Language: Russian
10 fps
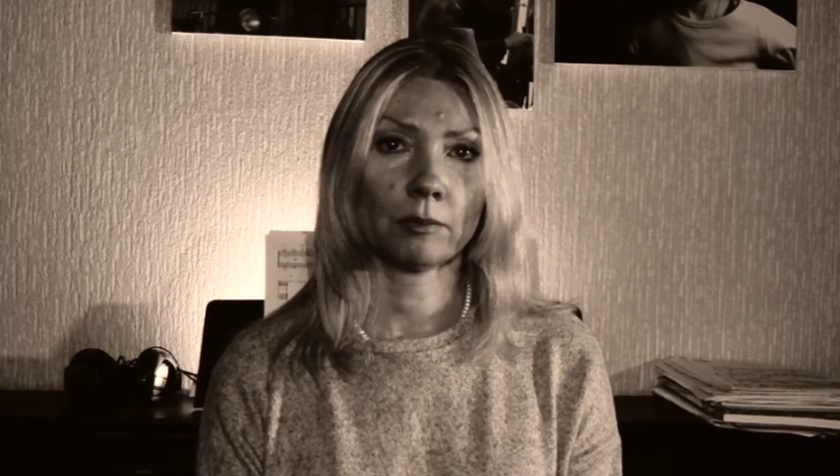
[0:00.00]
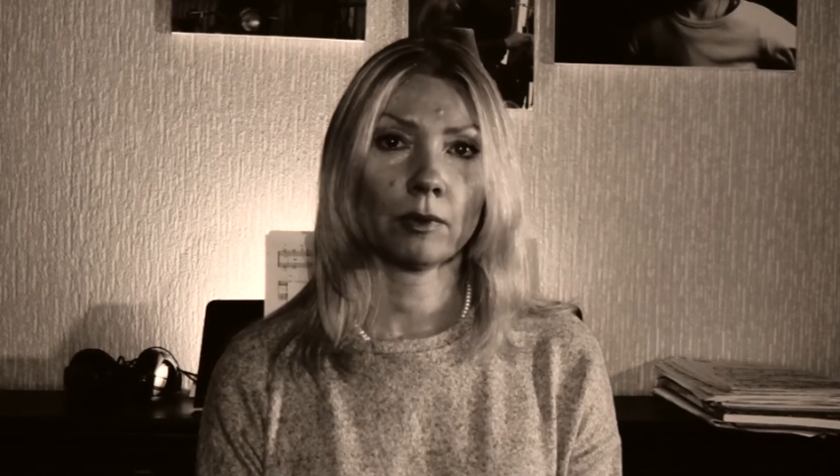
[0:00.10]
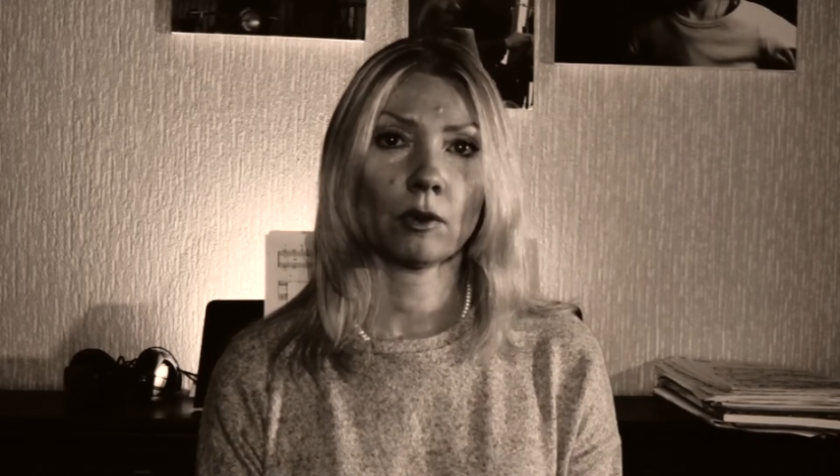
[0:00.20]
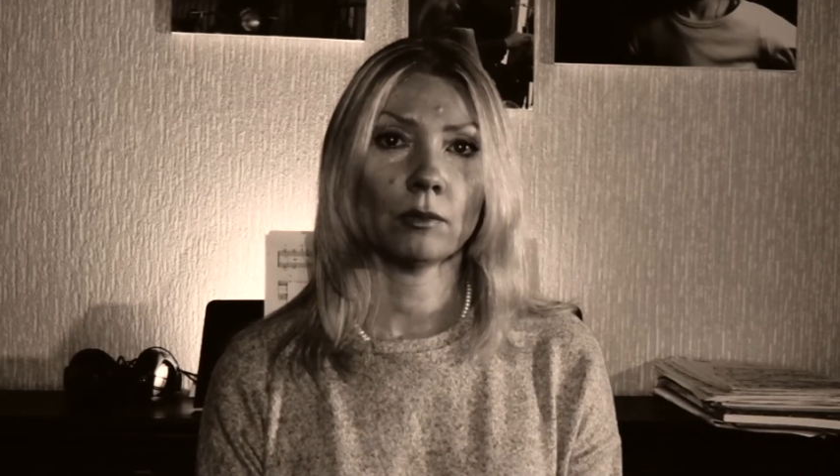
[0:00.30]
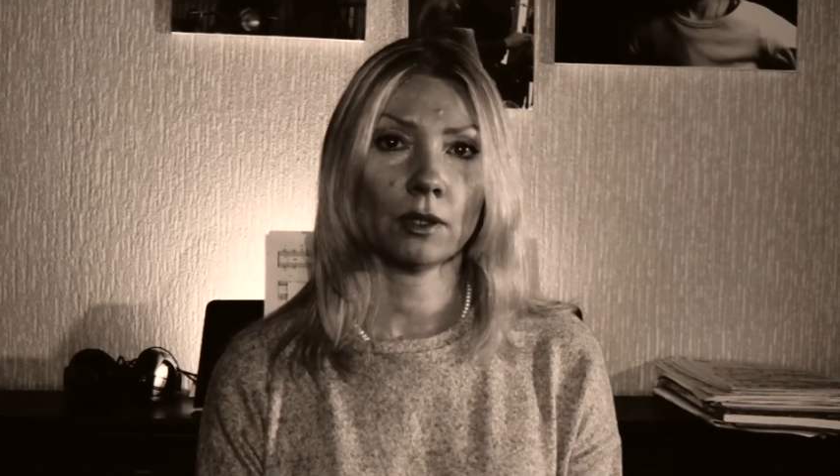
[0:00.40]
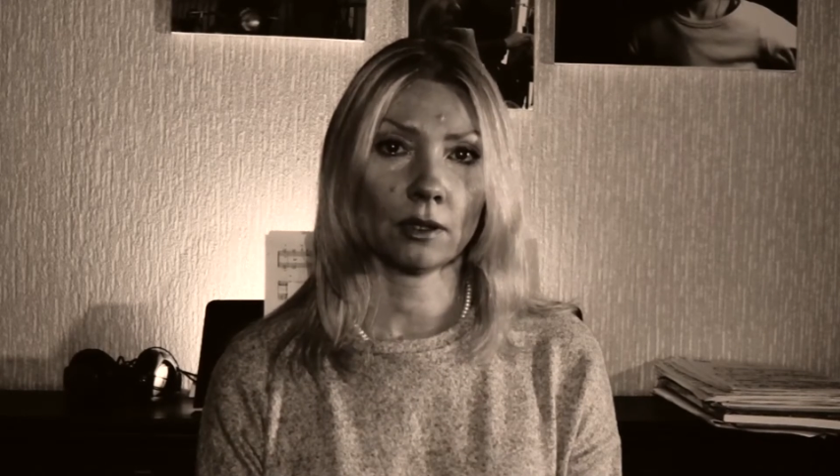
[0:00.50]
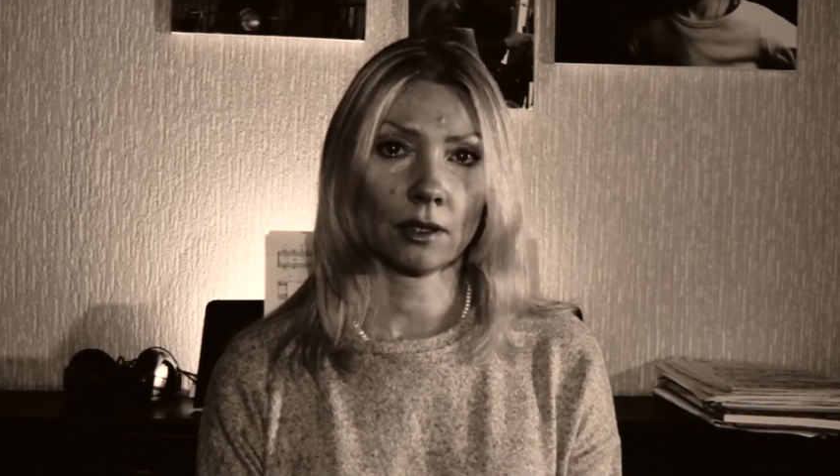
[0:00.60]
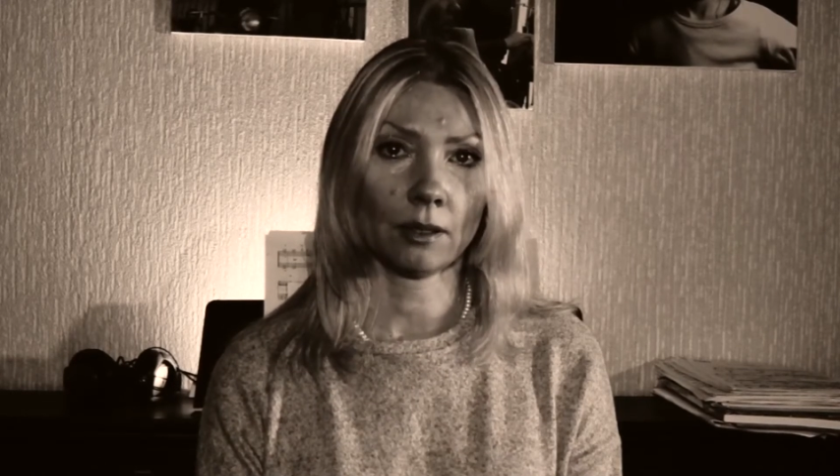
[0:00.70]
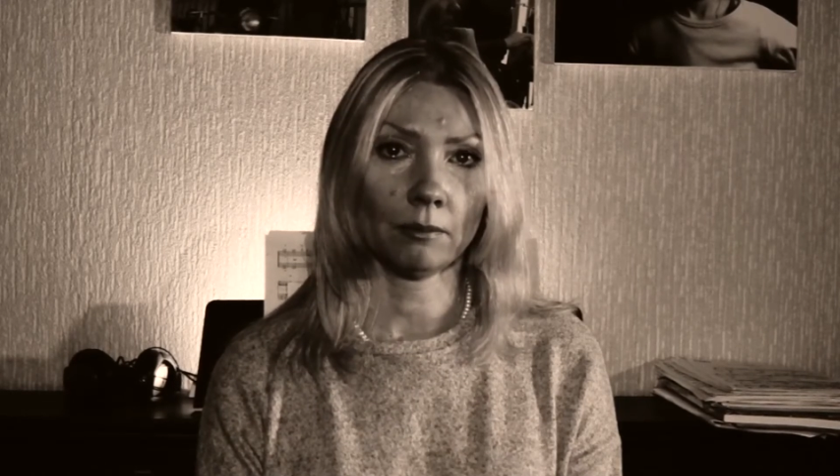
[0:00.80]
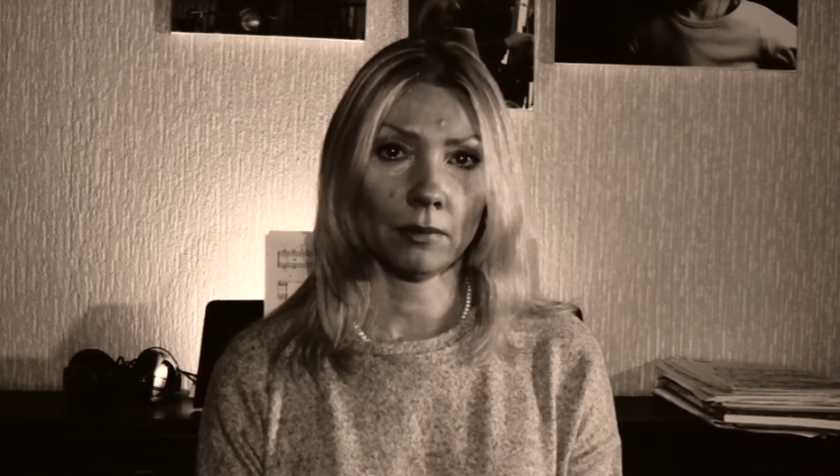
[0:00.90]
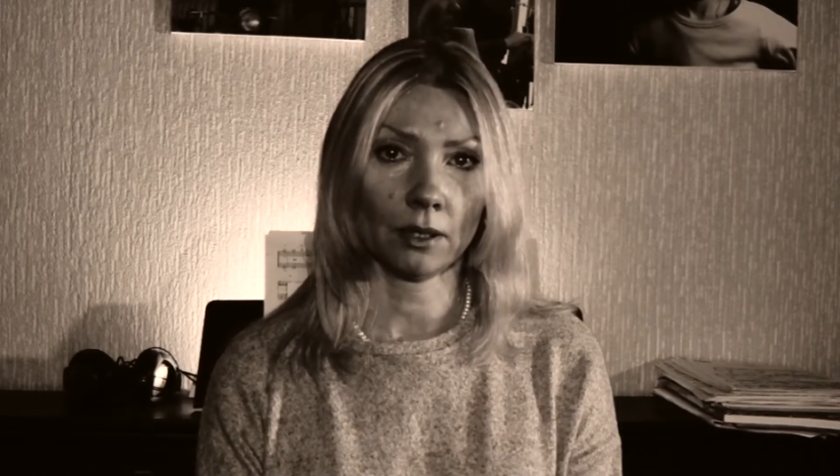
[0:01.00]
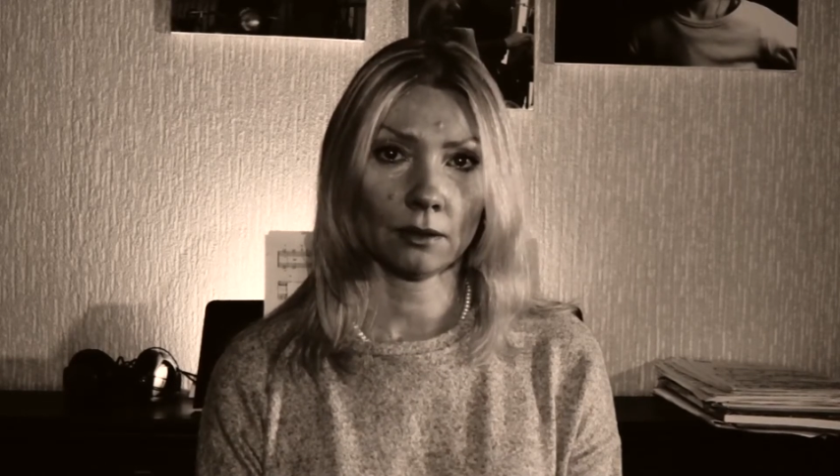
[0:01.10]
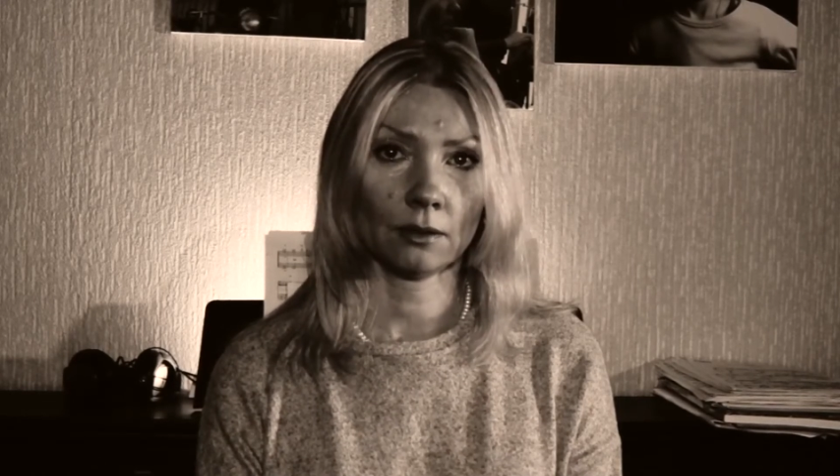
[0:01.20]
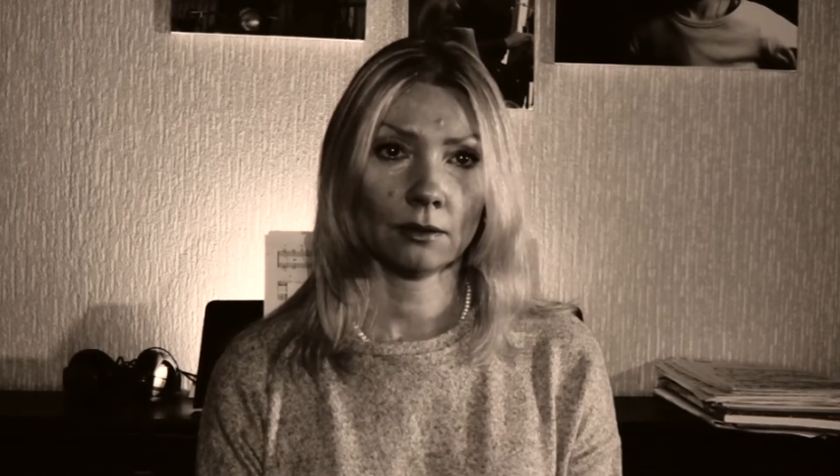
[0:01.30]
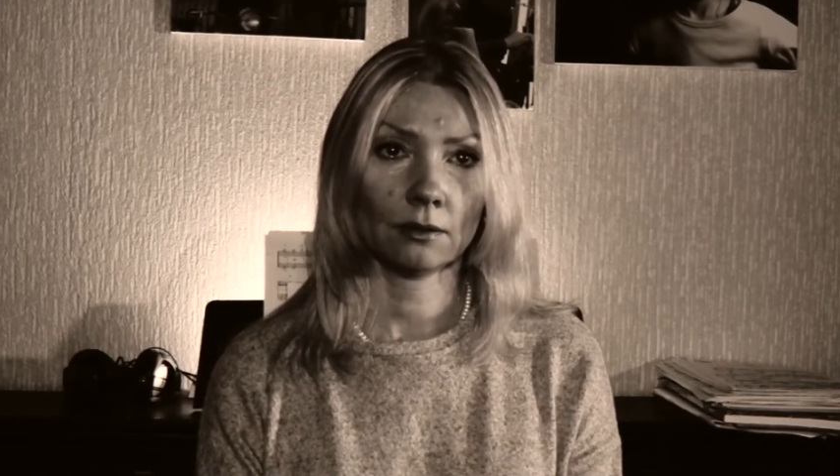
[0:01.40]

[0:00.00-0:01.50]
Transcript: промах комбат.